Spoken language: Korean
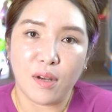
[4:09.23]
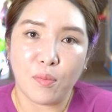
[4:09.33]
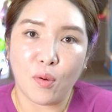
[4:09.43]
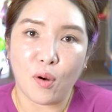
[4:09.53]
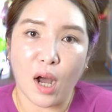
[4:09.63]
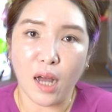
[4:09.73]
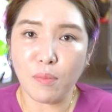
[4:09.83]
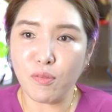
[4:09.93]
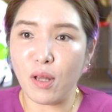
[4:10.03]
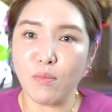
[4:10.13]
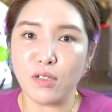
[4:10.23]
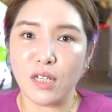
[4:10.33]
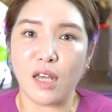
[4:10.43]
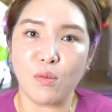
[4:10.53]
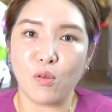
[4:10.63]
뭐한분한 분씩
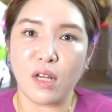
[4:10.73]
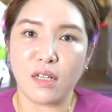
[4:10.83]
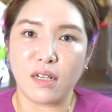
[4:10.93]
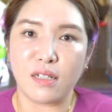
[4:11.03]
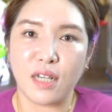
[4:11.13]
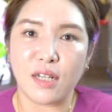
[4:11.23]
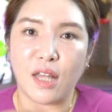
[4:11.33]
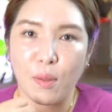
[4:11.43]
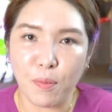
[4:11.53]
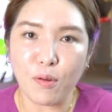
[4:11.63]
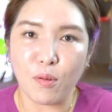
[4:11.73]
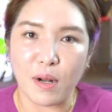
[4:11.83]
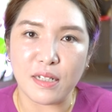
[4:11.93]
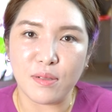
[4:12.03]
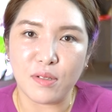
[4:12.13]
얘기 못하니까 제가 대표로
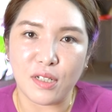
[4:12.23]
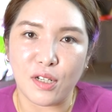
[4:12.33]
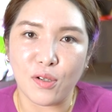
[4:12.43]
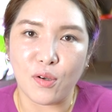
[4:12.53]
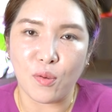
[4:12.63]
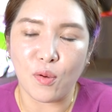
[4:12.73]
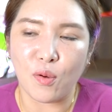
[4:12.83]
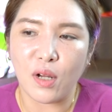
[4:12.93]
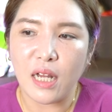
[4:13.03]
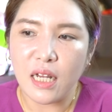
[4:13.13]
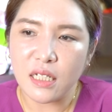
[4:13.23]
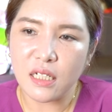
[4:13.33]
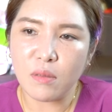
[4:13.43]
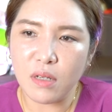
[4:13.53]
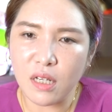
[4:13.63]
말씀을 드리는 거고
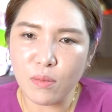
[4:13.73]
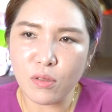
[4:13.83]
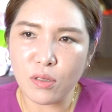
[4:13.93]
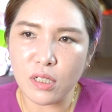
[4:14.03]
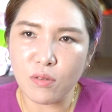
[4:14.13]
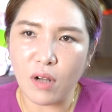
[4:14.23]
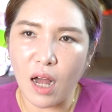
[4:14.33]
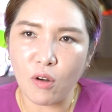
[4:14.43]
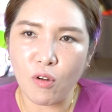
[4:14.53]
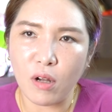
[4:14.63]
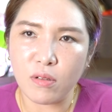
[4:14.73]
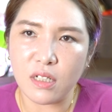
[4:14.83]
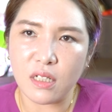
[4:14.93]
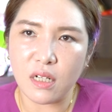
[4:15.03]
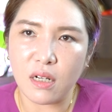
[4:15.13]
지금 이 힘든 시국 하루하루
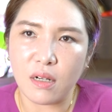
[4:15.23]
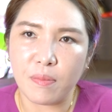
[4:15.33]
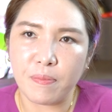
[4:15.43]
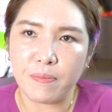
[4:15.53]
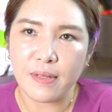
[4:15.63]
진짜